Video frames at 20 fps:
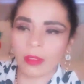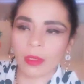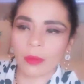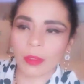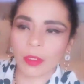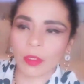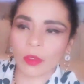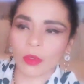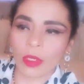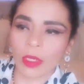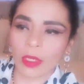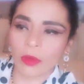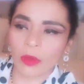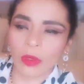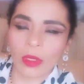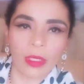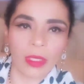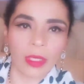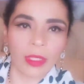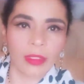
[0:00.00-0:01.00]
Tal vez no
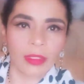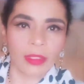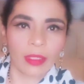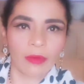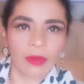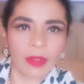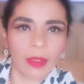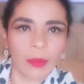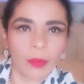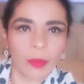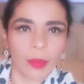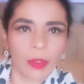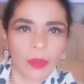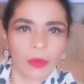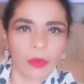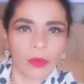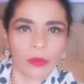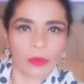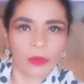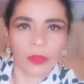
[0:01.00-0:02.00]
los alcance a ver,
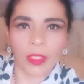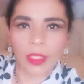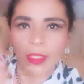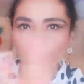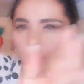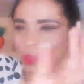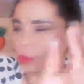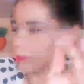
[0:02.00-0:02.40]
pero un día